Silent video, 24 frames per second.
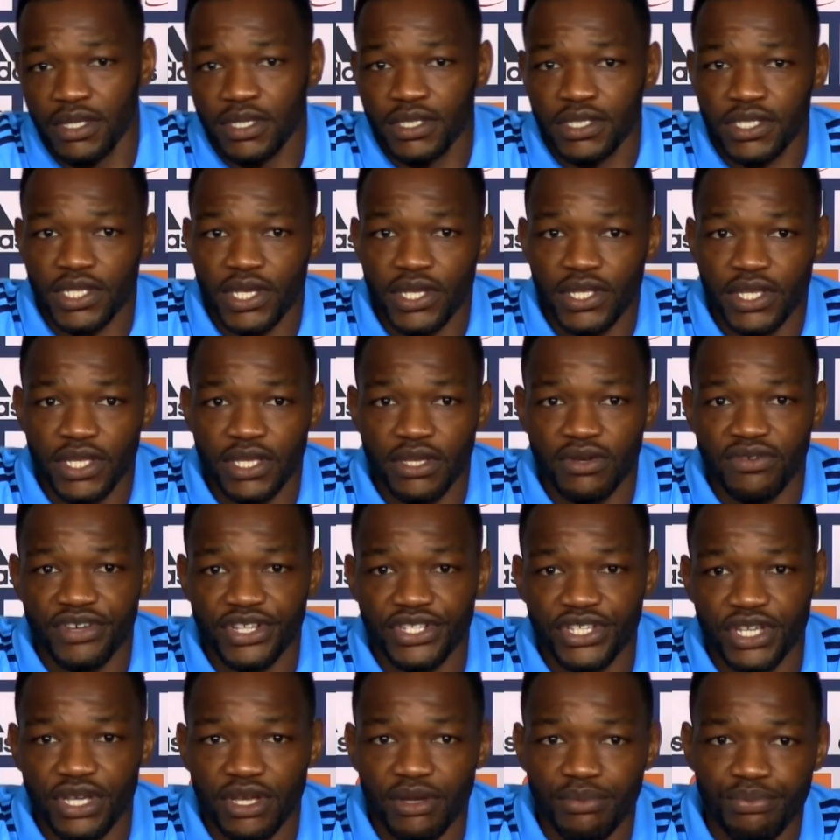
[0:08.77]
Ça a été, on va
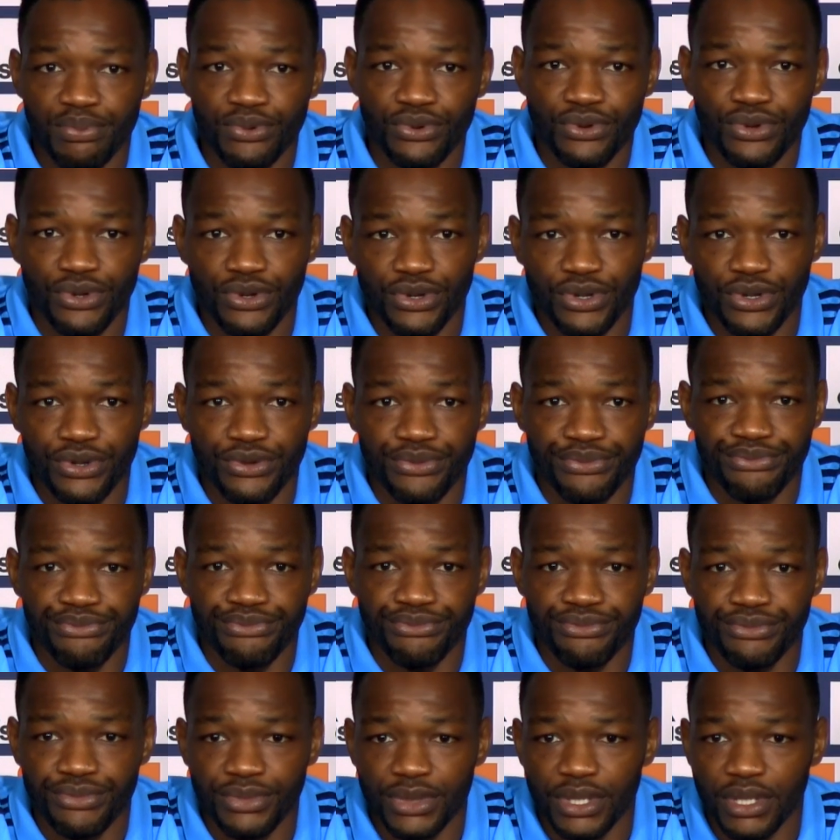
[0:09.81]
dire, un peu, euh,
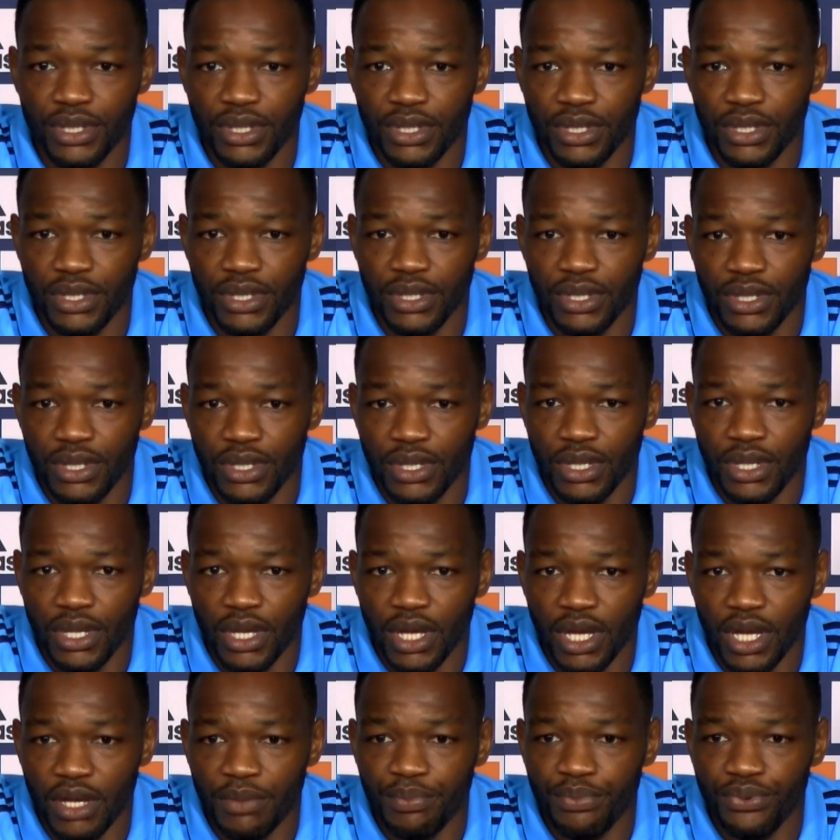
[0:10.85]

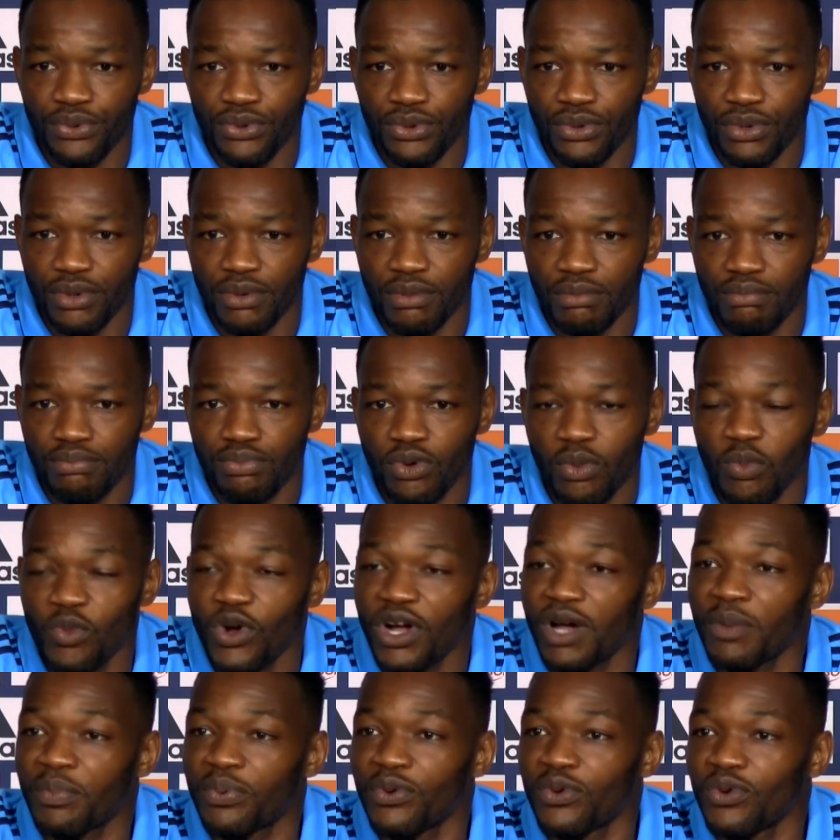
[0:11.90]
un peu, pour
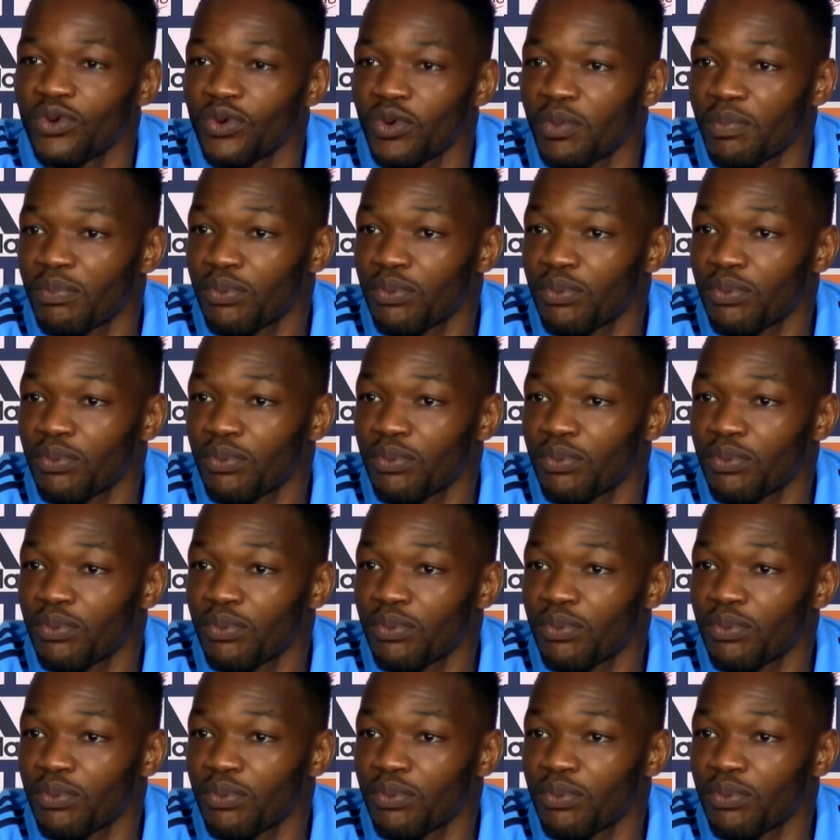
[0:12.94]
moi, un peu long.